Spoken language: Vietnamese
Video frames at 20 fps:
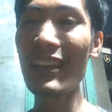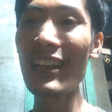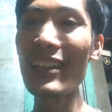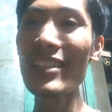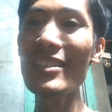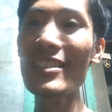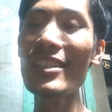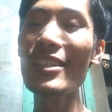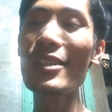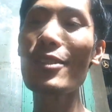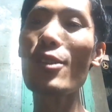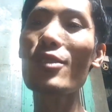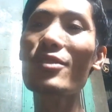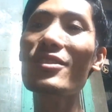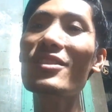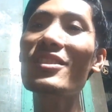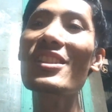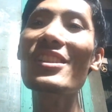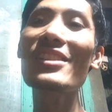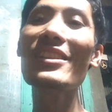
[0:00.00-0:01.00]
cái gì
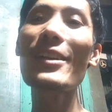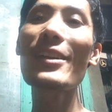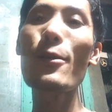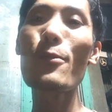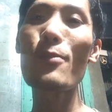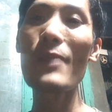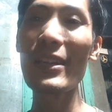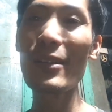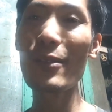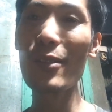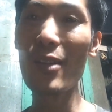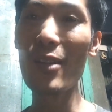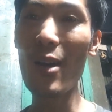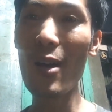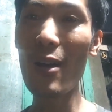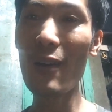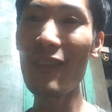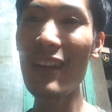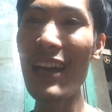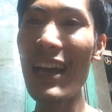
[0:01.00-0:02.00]
còn zin theo máy của
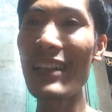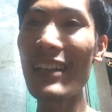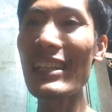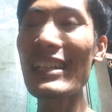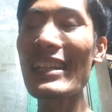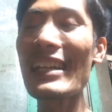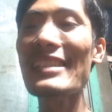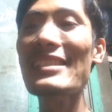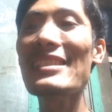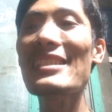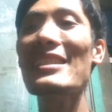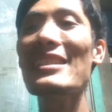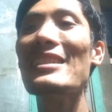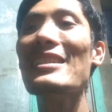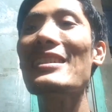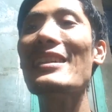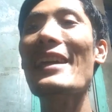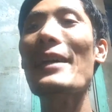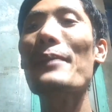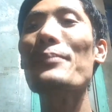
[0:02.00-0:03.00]
nó và những cái
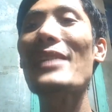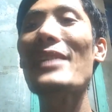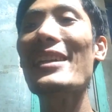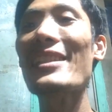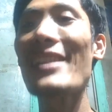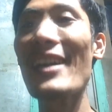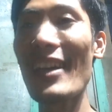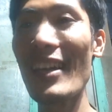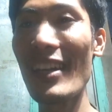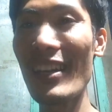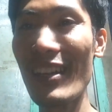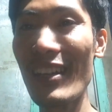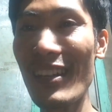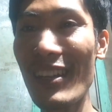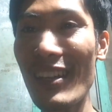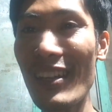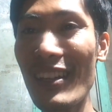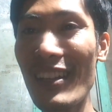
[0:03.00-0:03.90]
gì em thay thế